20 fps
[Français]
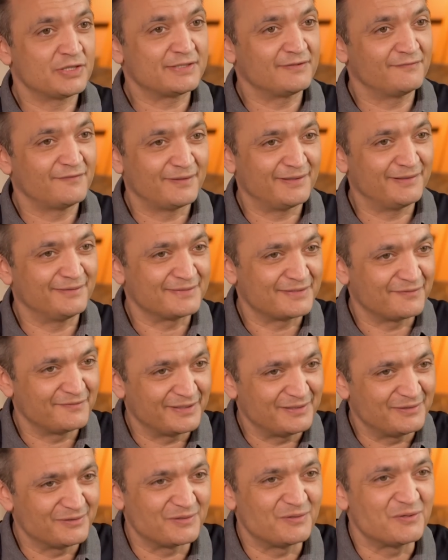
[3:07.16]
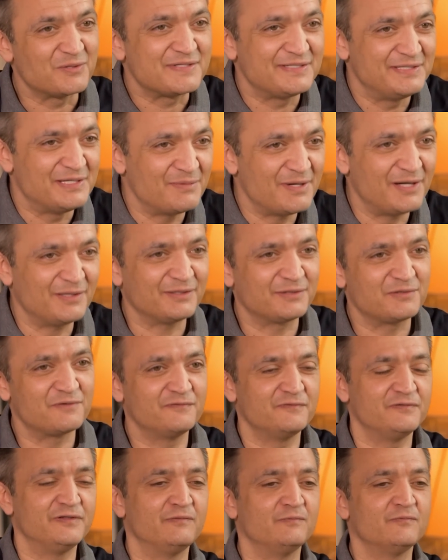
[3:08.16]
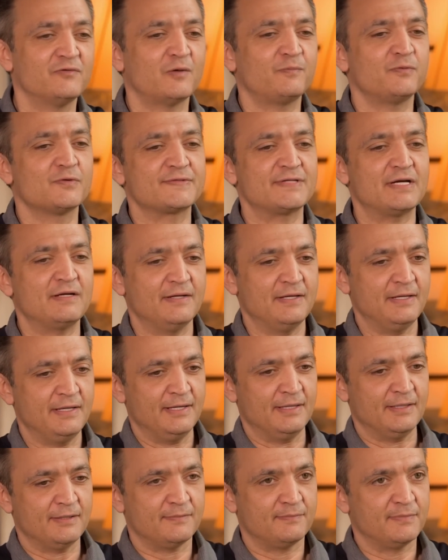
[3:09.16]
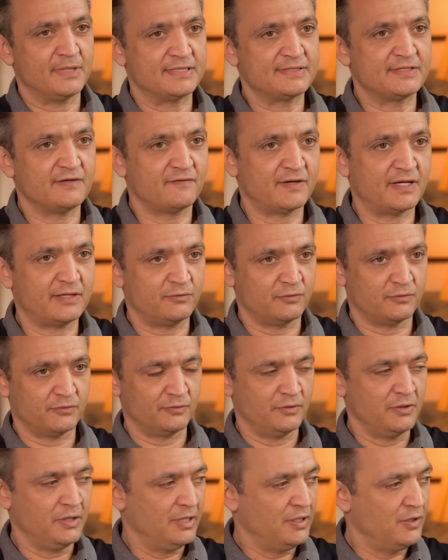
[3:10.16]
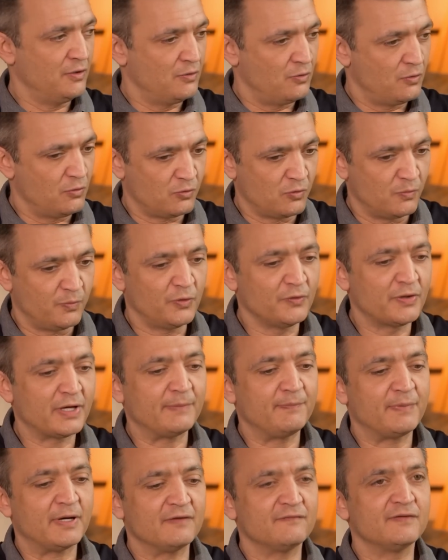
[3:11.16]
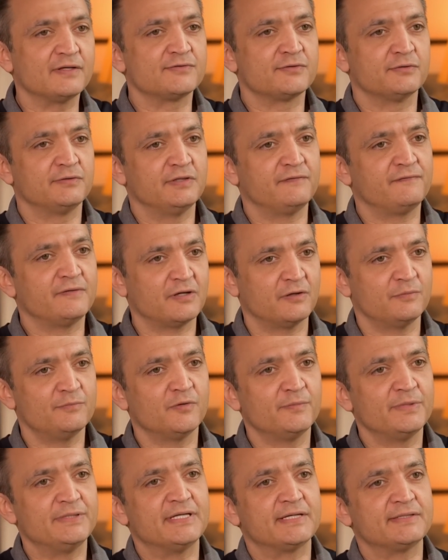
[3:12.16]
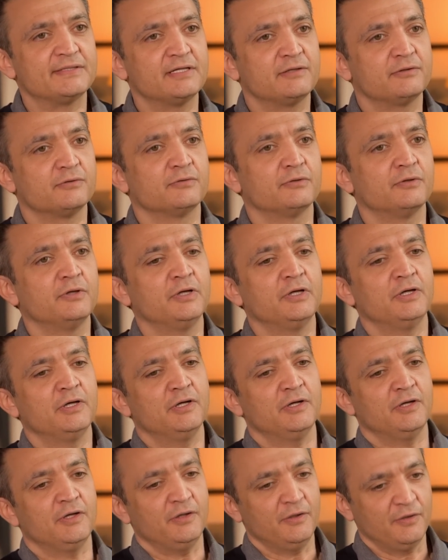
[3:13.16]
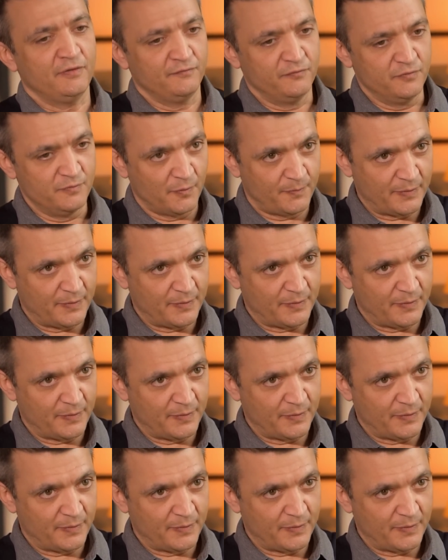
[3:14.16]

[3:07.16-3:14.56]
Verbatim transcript: ça va, ça va, être le cinéma et que vous venez me voir pour ça. Mais que c'est vrai que on comprendrait pas avec ce déferlement médiatique que vous m'en